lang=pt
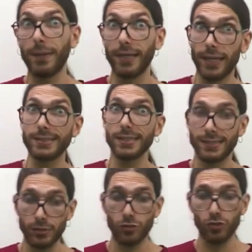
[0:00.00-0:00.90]
em
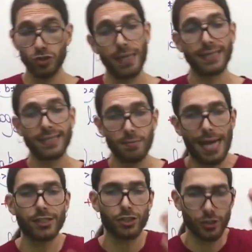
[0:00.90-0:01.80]
exercícios de
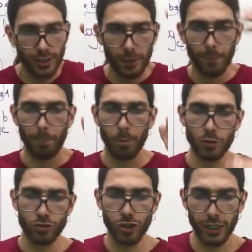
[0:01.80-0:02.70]
matemática.
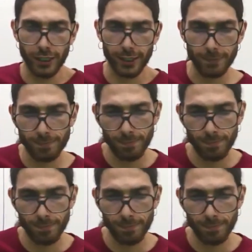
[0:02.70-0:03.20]
Prossiga.